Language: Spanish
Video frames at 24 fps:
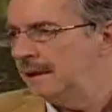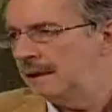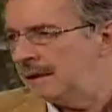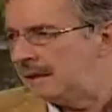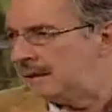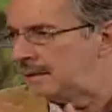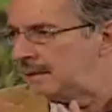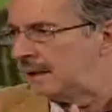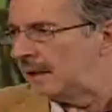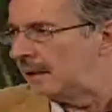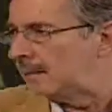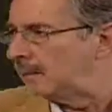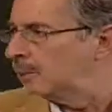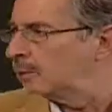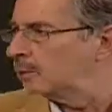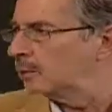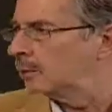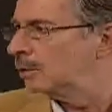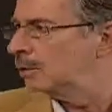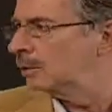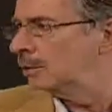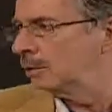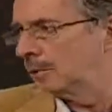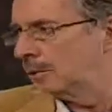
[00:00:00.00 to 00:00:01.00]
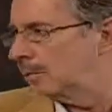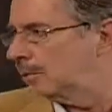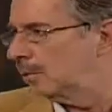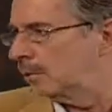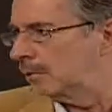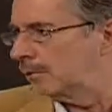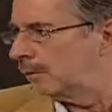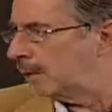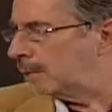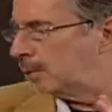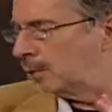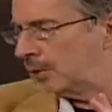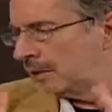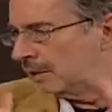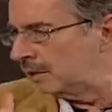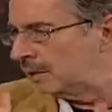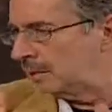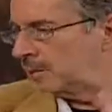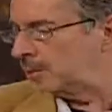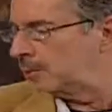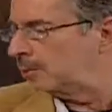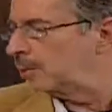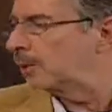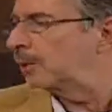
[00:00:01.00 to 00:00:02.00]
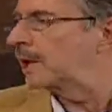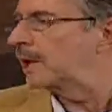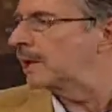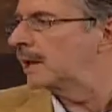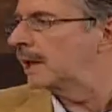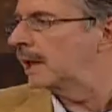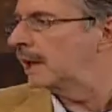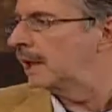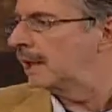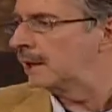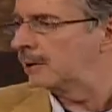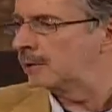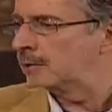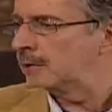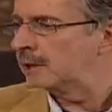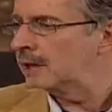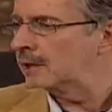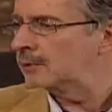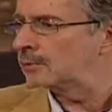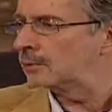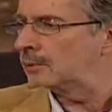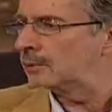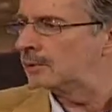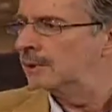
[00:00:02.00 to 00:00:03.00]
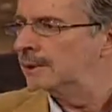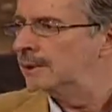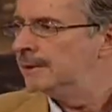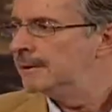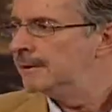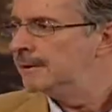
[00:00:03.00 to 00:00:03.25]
y si el voto lo favorece, pues podrá llegar al Congreso. La regional